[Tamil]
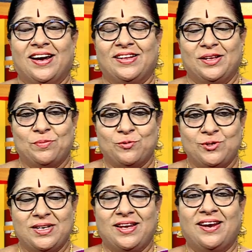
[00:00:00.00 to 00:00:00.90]
அந்த
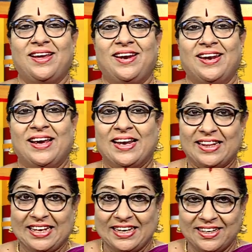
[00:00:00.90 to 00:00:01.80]
பூஜையெல்லாம்
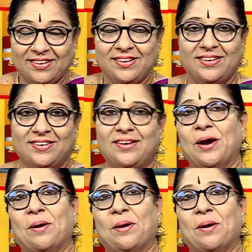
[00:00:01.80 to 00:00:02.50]
என்னங்கிறத எழுதிட்டு